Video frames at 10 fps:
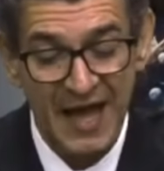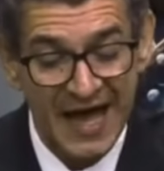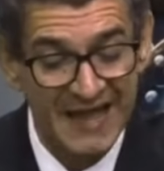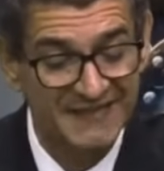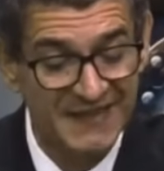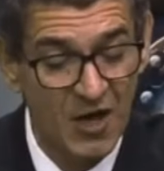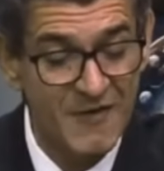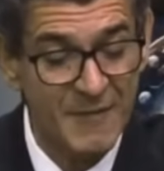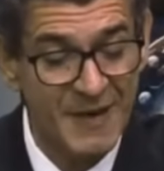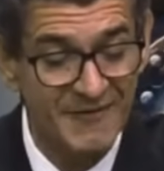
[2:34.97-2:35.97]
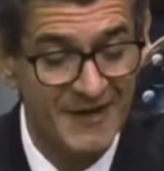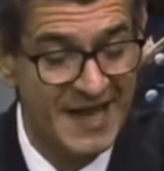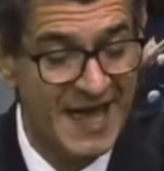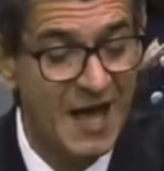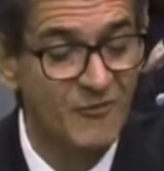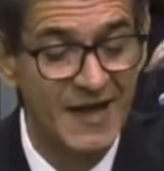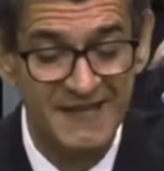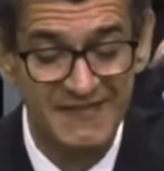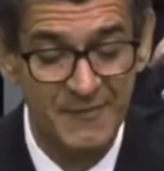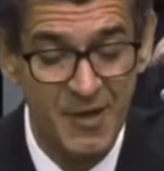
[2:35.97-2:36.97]
A Silvia Bravanel vai
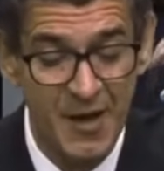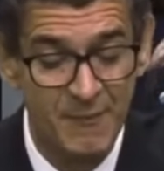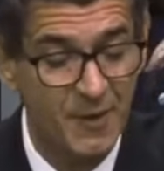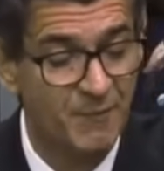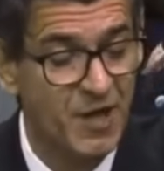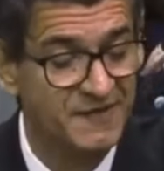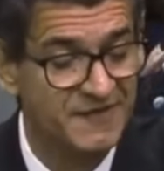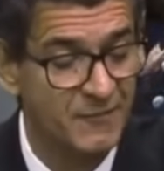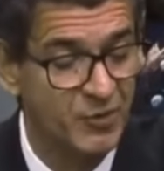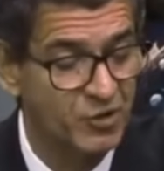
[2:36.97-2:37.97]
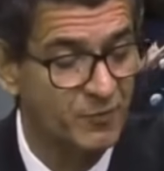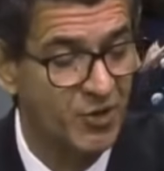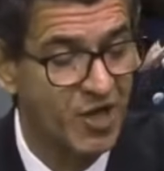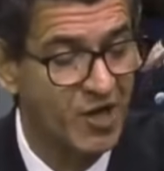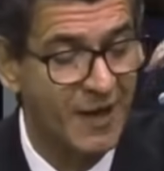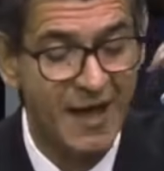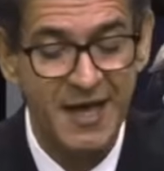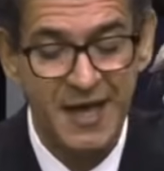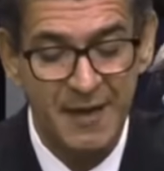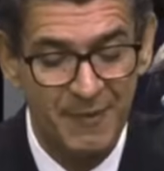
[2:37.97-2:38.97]
receber uma proposta muito boa
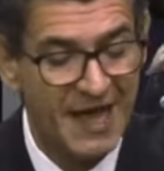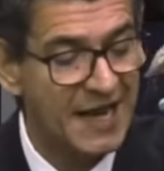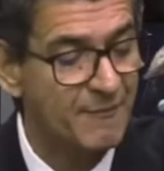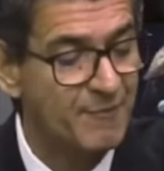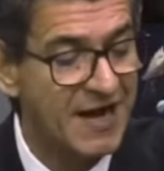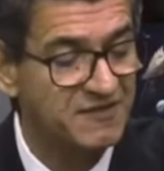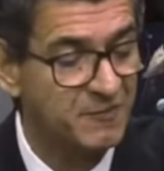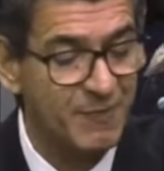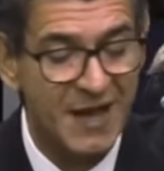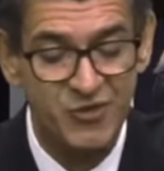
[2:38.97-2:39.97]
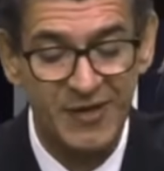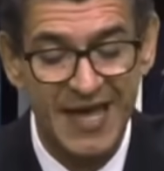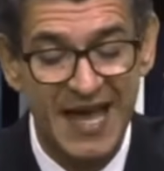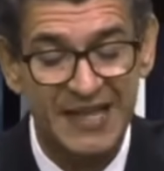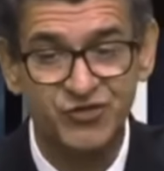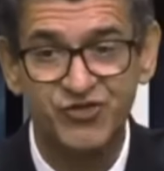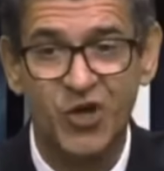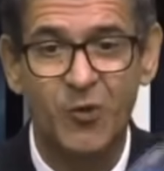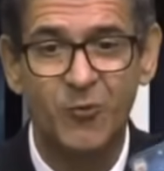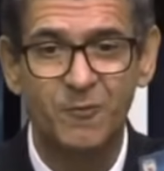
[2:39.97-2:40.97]
para ela participar de um reality
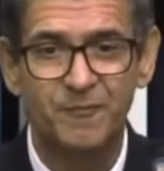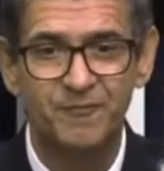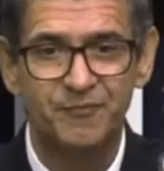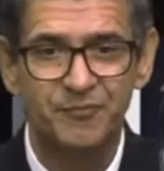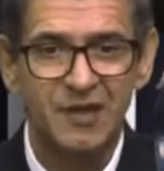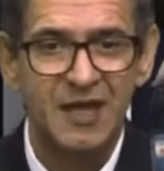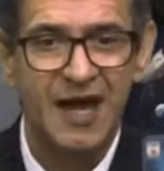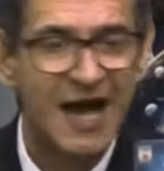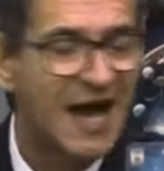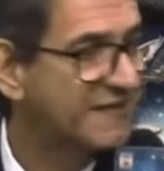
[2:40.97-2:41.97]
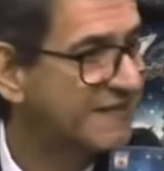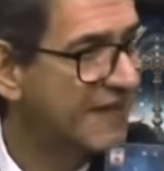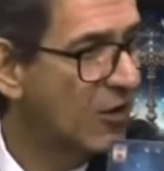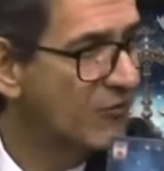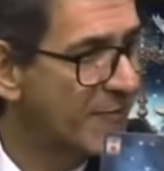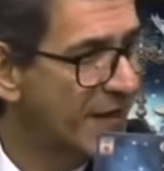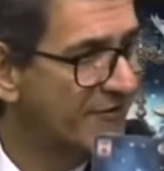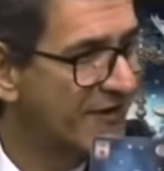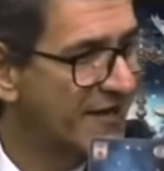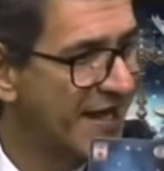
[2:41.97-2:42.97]
show. A Silvia
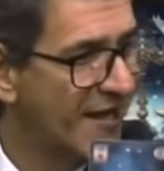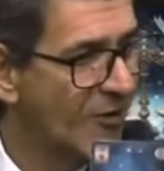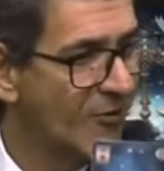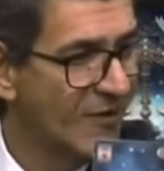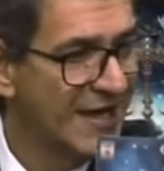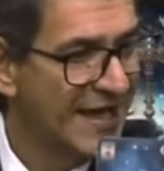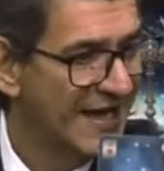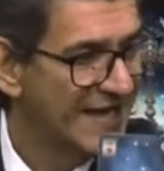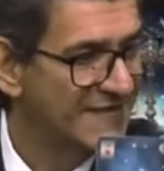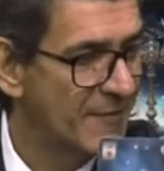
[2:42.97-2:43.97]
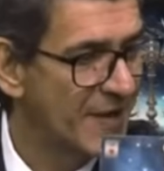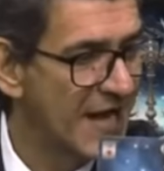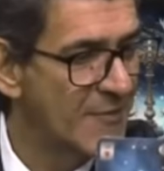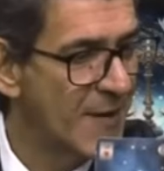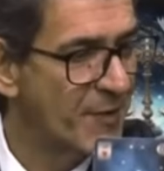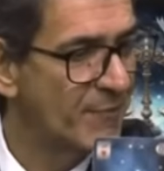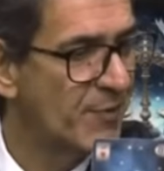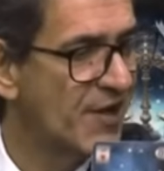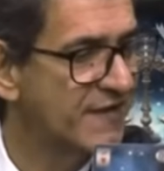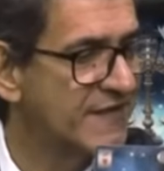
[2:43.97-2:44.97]
Bravanel receberá uma
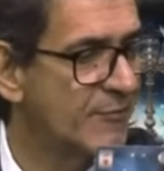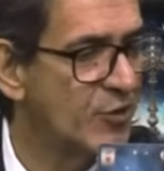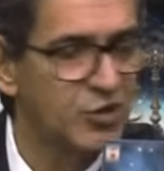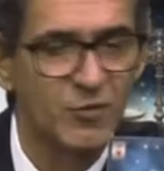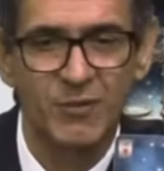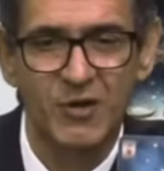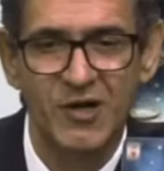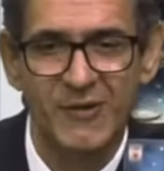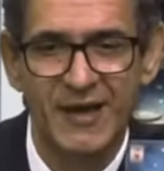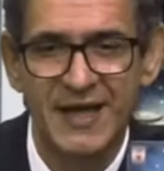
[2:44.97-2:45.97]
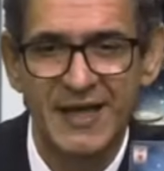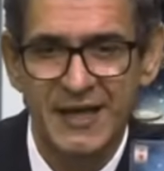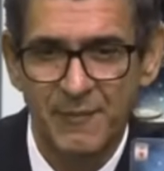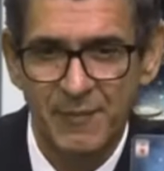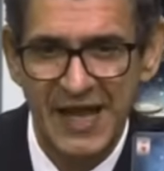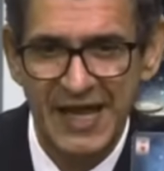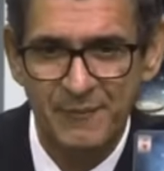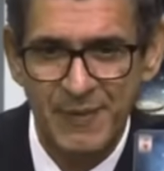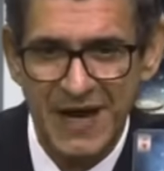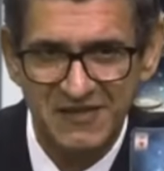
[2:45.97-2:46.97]
proposta muito boa para ela
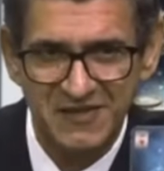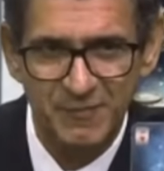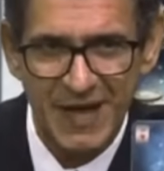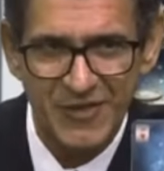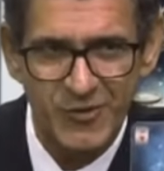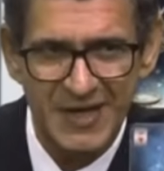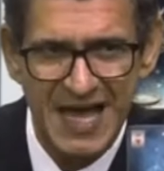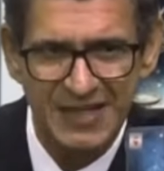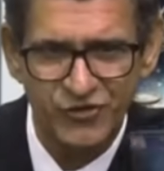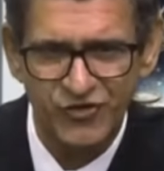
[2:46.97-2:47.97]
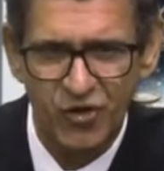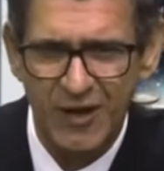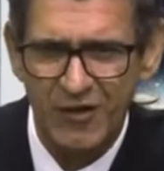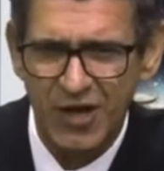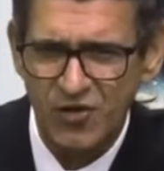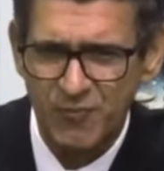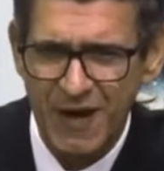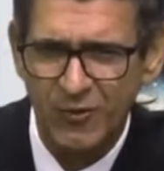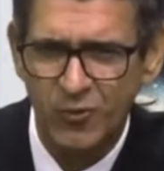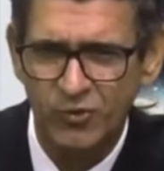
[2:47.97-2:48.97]
participar de um reality show. Agora eu te
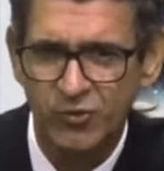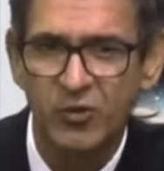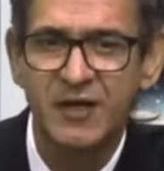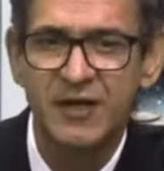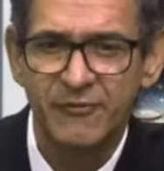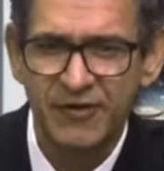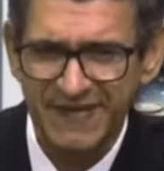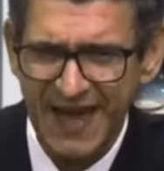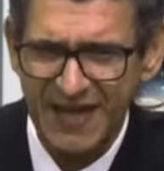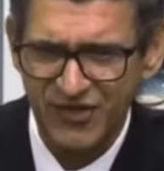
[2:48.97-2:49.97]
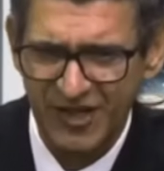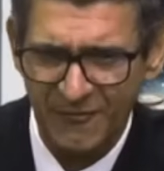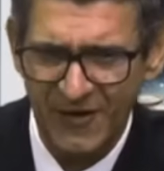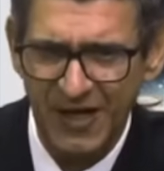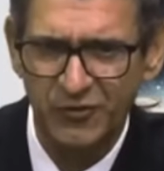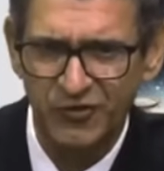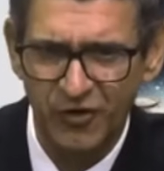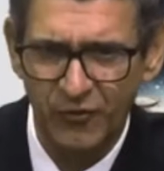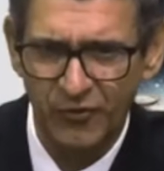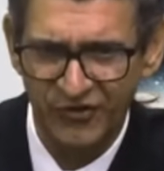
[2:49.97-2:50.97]
pergunto, você acha que a filha do
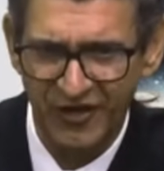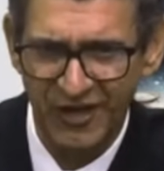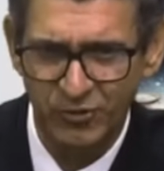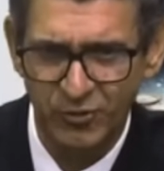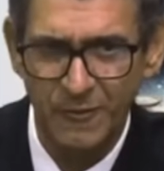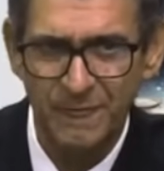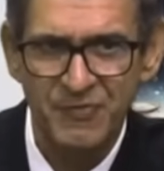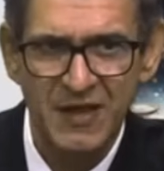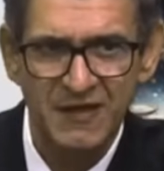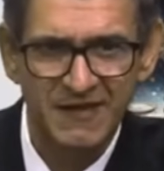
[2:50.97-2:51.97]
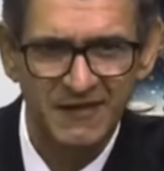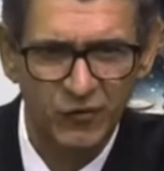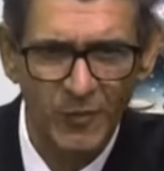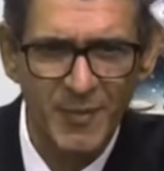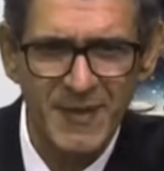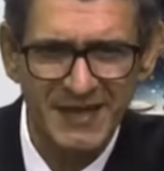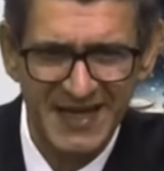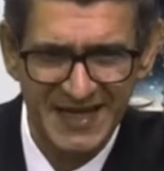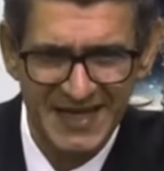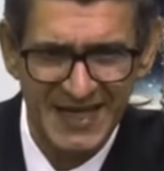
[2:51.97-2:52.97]
Silvio Santo se
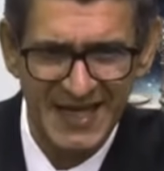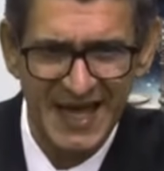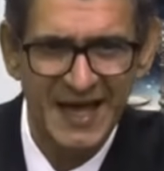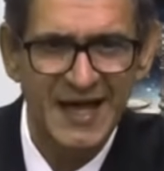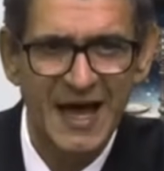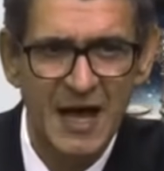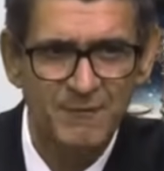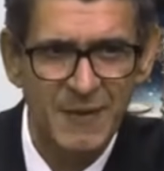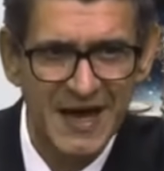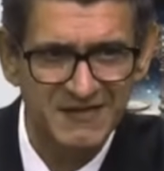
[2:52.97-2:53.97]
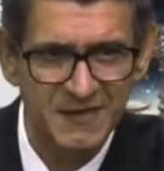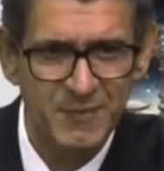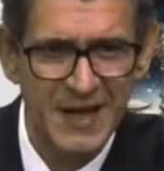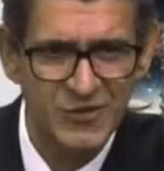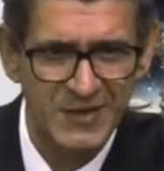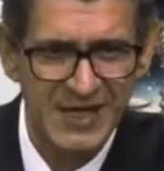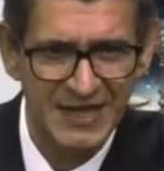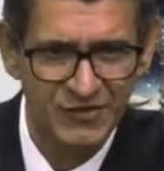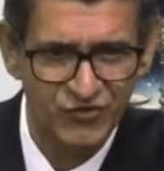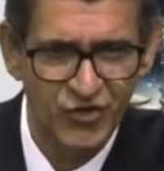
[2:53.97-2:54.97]
submeteria a participar de um
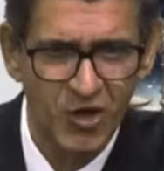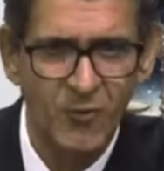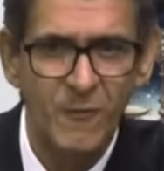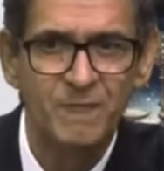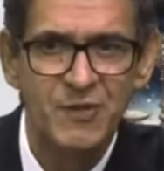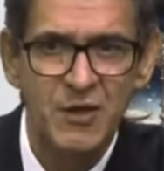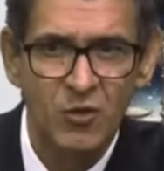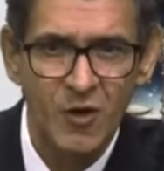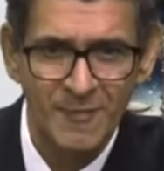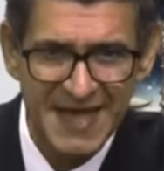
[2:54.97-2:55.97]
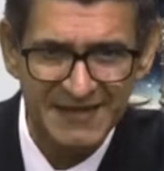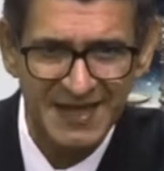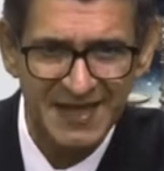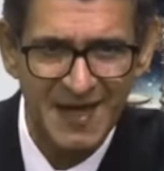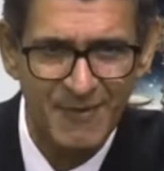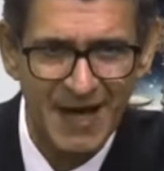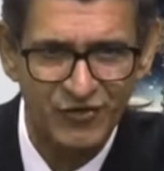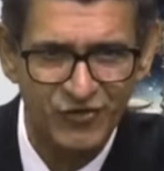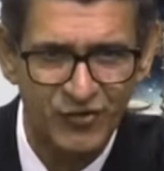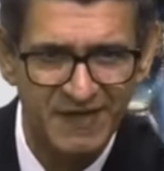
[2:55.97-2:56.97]
reality show? Comenta aqui
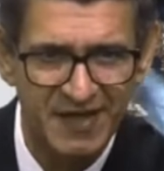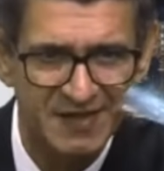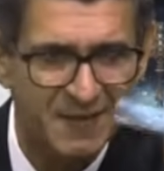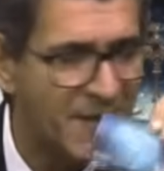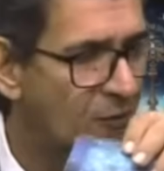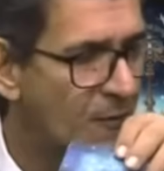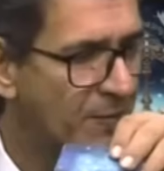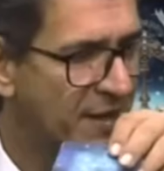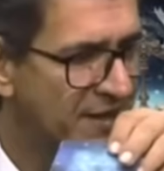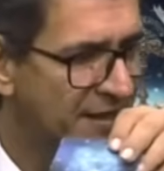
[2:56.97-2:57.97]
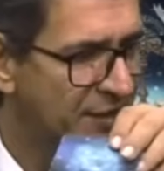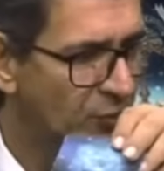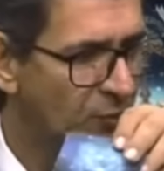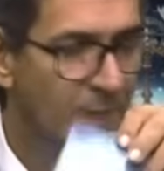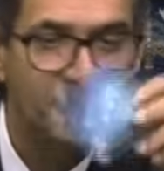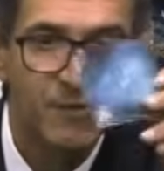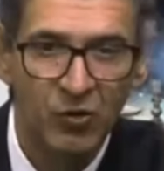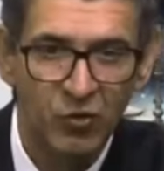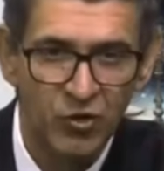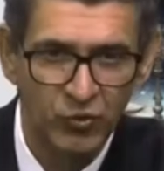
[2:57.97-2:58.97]
abaixo, você que está me acompanhando
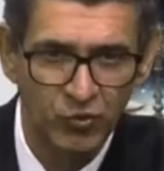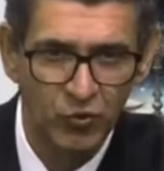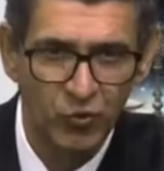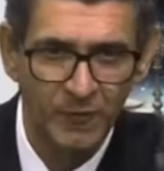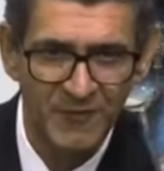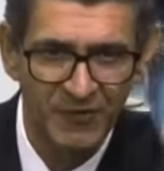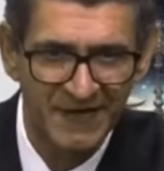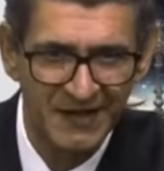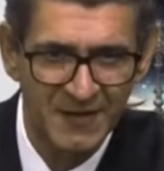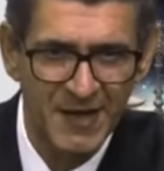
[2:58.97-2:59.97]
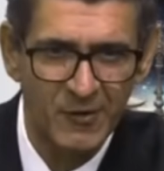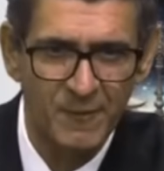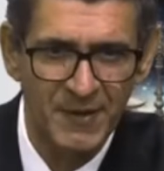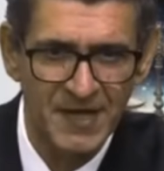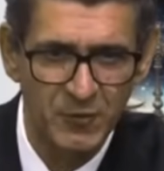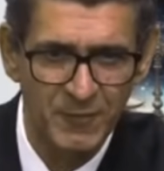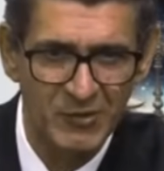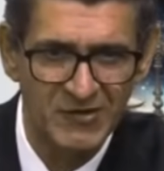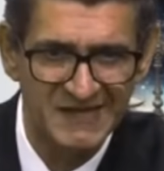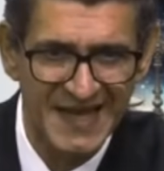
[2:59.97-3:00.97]
no YouTube, você que está me acompanhando
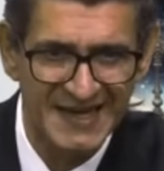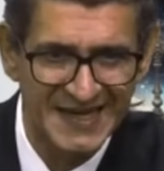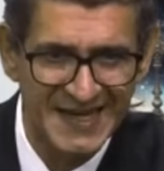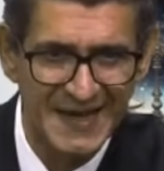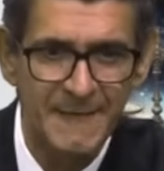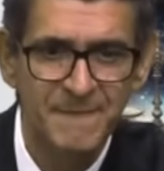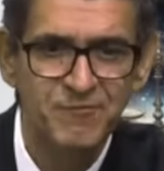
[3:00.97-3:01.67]
pelo Instagram.